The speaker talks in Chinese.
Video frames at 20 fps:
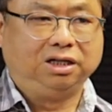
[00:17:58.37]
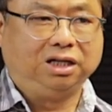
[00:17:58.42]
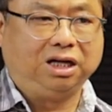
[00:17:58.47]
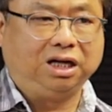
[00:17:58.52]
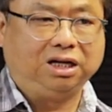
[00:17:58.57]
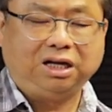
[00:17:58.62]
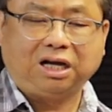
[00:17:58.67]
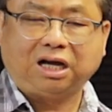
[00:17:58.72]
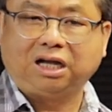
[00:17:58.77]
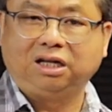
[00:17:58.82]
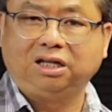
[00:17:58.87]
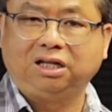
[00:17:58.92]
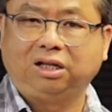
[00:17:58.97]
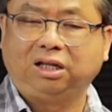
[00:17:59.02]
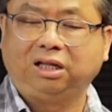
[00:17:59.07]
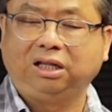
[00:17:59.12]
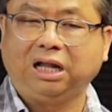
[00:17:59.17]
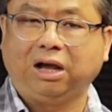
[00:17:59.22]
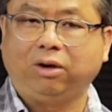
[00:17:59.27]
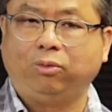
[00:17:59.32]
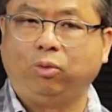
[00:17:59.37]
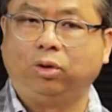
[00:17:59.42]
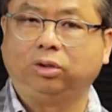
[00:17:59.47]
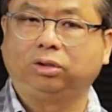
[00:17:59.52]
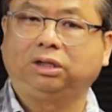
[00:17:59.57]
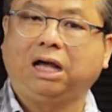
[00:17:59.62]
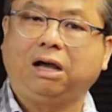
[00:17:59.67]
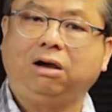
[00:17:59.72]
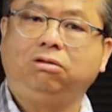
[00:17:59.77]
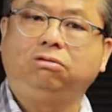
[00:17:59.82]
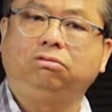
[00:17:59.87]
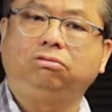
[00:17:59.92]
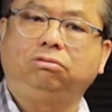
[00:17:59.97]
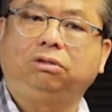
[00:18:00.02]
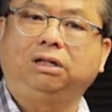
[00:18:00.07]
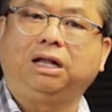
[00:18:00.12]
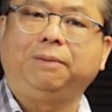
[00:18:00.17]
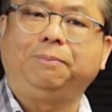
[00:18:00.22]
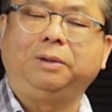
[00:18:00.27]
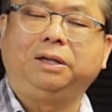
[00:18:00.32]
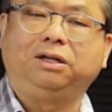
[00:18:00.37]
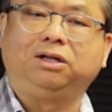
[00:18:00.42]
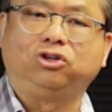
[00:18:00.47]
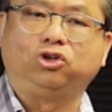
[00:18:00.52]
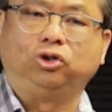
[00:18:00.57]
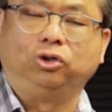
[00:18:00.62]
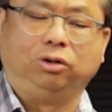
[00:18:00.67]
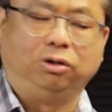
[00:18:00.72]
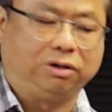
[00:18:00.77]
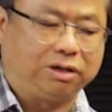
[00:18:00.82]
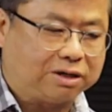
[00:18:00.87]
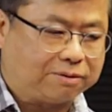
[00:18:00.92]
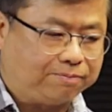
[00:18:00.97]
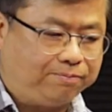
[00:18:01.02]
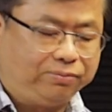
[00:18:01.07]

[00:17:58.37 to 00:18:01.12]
那那个那我到那边的时候呢，